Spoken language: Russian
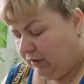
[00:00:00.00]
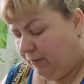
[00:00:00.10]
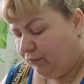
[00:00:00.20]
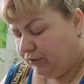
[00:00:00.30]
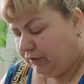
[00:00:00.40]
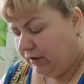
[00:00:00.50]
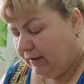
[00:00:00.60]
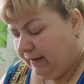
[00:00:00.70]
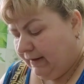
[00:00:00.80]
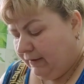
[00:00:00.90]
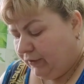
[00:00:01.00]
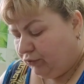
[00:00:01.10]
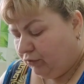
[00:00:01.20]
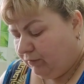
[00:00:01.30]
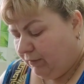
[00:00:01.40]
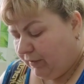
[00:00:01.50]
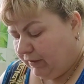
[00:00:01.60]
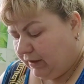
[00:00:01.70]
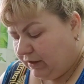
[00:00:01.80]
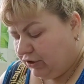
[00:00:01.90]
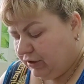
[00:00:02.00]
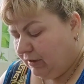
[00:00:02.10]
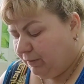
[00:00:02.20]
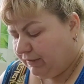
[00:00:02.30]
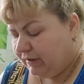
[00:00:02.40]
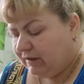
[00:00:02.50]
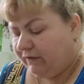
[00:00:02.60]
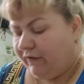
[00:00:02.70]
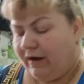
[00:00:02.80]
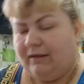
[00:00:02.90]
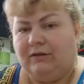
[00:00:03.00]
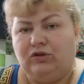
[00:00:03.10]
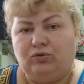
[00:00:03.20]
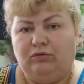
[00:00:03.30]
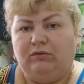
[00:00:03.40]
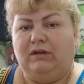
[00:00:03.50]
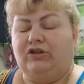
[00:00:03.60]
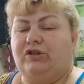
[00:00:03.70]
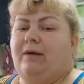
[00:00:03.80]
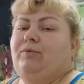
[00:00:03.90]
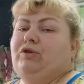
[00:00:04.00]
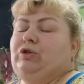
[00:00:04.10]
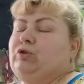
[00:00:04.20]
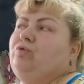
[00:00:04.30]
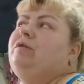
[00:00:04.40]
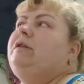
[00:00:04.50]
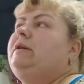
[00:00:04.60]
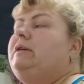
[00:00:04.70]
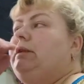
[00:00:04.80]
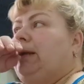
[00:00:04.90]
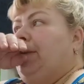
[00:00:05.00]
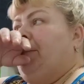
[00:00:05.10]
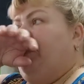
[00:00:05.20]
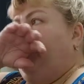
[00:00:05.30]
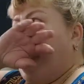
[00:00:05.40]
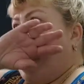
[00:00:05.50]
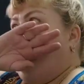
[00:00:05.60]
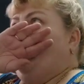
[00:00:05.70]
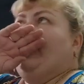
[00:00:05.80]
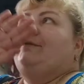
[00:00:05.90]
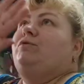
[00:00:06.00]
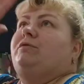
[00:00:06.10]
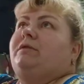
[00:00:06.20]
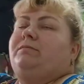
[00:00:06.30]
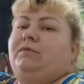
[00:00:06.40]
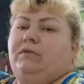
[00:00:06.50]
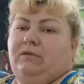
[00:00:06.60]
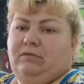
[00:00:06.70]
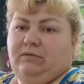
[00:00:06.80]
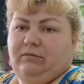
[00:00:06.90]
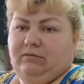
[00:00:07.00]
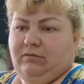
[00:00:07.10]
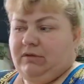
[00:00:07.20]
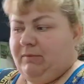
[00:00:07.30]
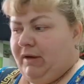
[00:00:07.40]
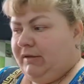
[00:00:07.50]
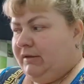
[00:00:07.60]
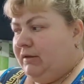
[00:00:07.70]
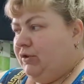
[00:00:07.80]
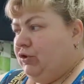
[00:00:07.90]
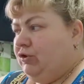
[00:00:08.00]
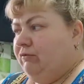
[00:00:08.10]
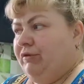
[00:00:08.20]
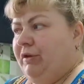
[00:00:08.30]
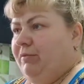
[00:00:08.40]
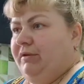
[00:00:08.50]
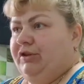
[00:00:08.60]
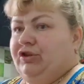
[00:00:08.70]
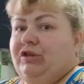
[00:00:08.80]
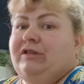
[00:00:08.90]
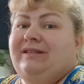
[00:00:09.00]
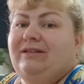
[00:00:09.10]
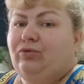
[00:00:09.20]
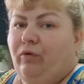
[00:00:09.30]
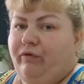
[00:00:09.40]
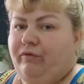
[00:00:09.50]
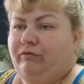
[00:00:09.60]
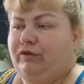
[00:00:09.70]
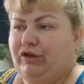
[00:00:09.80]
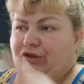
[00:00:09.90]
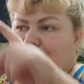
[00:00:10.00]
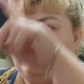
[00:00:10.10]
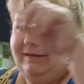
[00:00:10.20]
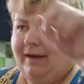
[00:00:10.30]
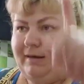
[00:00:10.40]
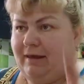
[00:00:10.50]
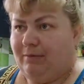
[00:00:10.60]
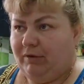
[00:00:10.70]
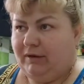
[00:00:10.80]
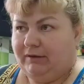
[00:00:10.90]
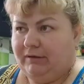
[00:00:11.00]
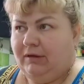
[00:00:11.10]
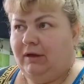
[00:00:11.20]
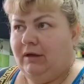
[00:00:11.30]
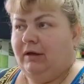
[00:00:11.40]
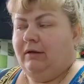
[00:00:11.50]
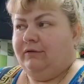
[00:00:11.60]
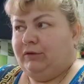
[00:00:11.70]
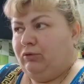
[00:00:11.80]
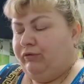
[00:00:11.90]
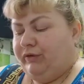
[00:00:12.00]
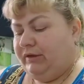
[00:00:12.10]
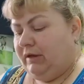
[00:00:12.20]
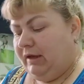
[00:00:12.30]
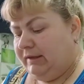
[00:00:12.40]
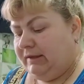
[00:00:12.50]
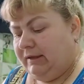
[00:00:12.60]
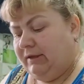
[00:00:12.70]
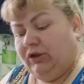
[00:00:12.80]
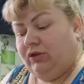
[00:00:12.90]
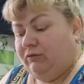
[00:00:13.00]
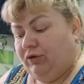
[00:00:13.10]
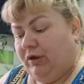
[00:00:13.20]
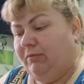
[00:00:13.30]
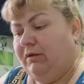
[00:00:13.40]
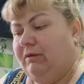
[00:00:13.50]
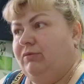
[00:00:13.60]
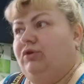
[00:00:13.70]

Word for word: Я просто на тот момент я даже не подозревала, что должна быть еще одна где-то. Все здесь было замазано, ничего не было, даже следов, даже следа не было от второй вентиляции, ничего не было.